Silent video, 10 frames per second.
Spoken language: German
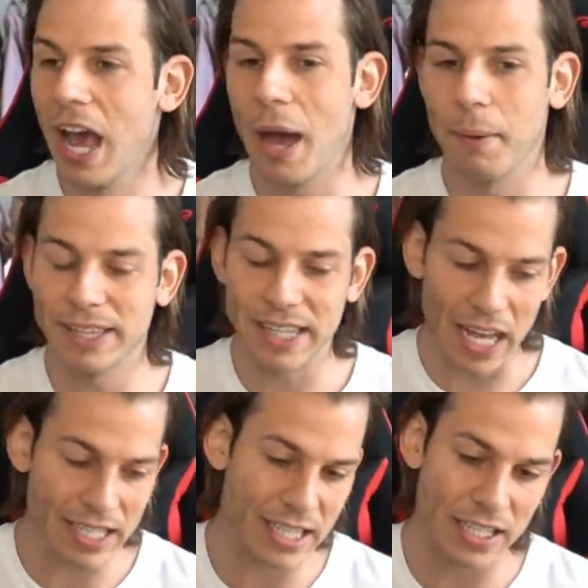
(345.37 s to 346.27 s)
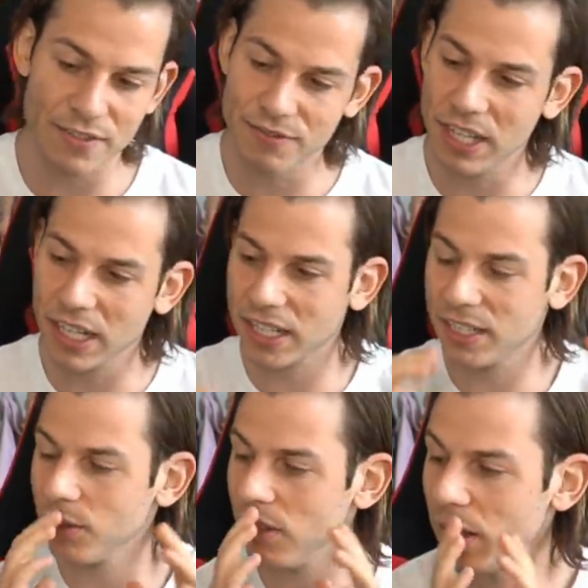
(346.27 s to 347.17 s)
aber das ist wirklich
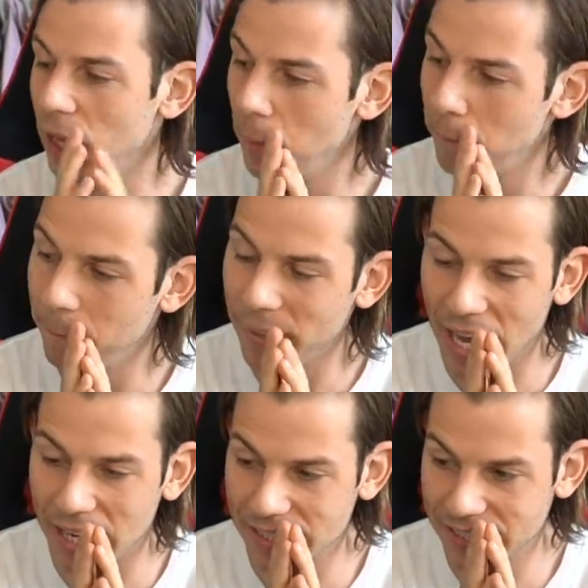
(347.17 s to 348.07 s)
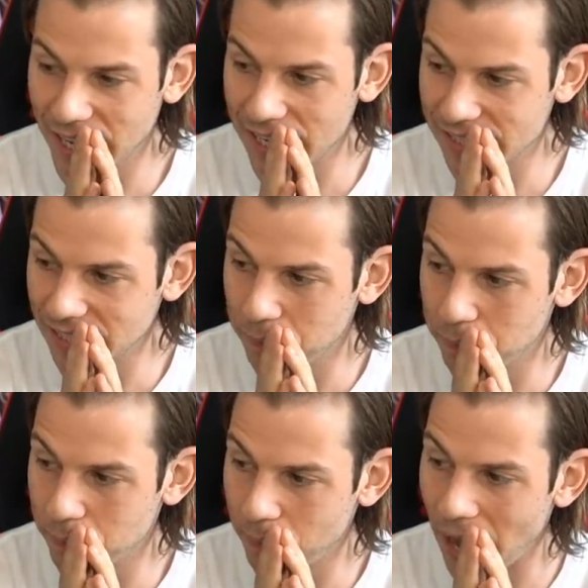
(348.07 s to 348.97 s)
nur mehr als dreist. Ich
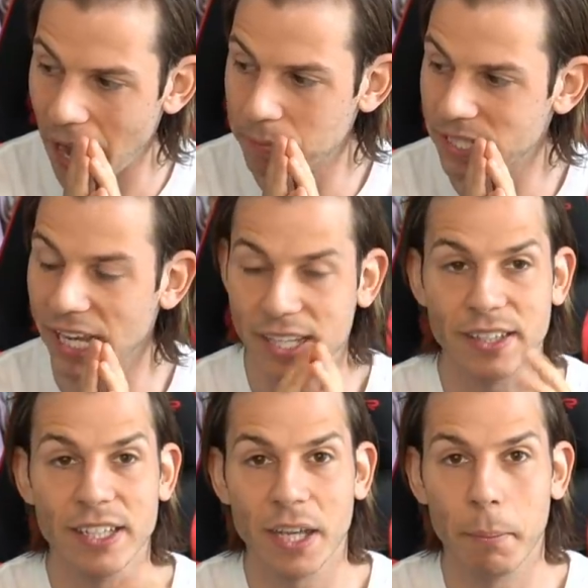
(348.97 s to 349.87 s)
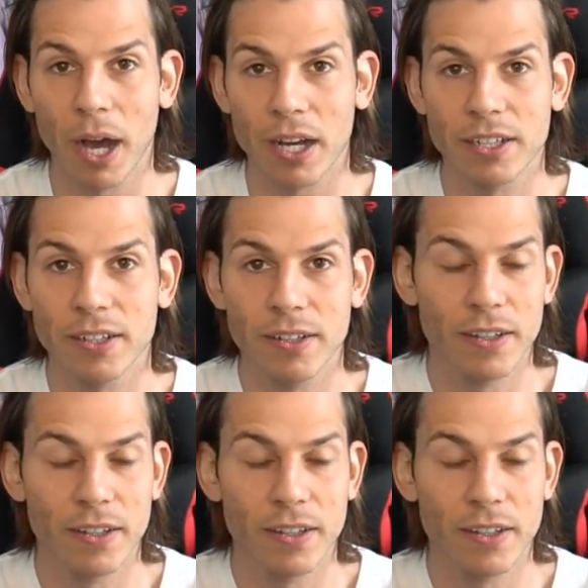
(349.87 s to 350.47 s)
hab's echt nicht gepackt.